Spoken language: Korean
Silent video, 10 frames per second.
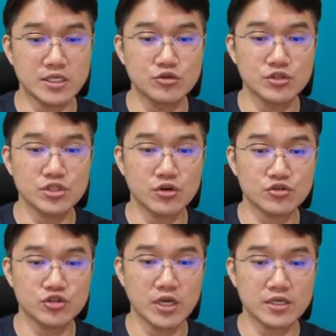기술적
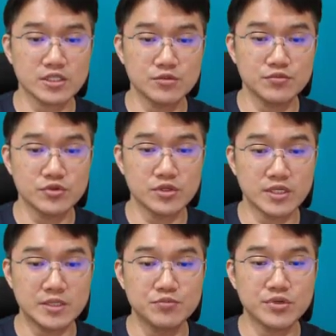취약점
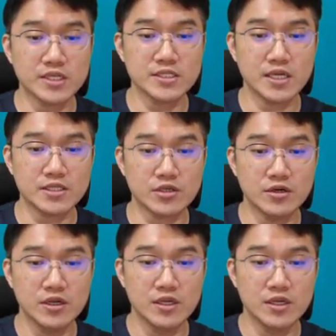분석이 인프라 진단이죠